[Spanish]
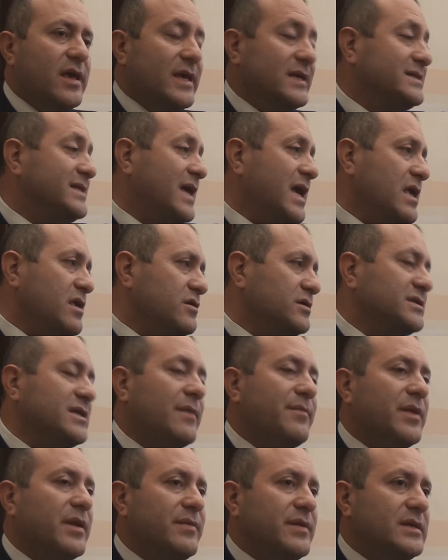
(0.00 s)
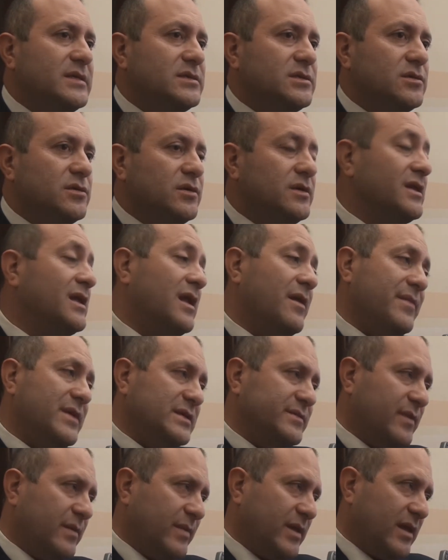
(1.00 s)
Este año está previsto de la
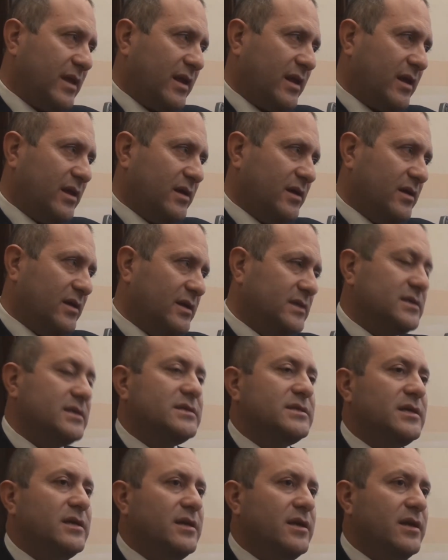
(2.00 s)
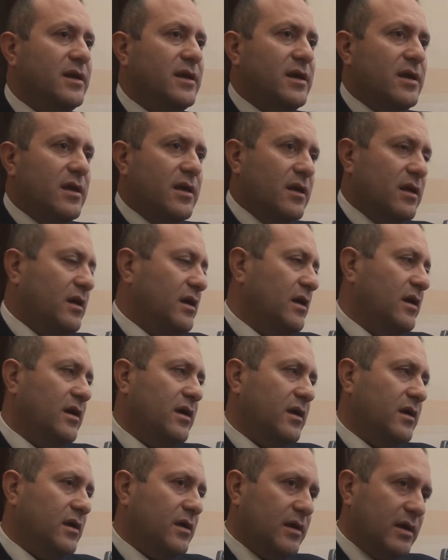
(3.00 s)
misma manera, es decir,
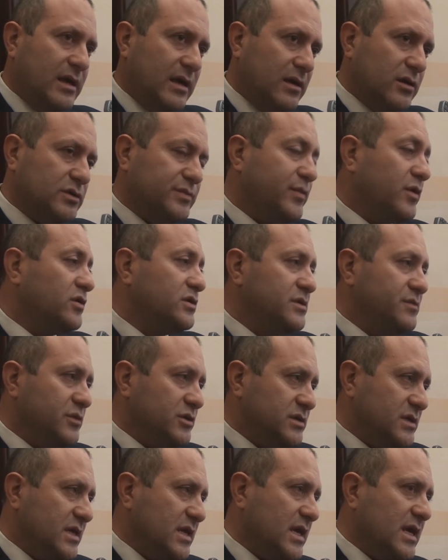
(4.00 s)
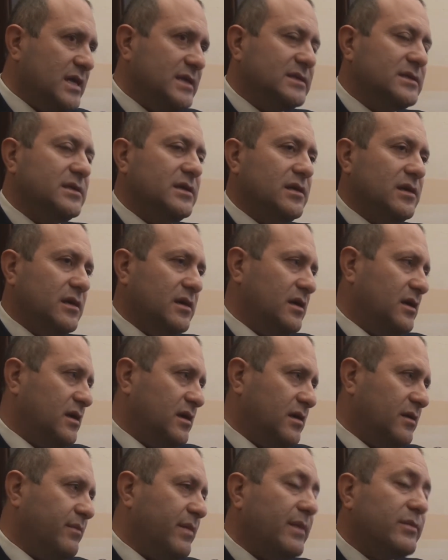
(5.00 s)
eh, en los próximos días eh,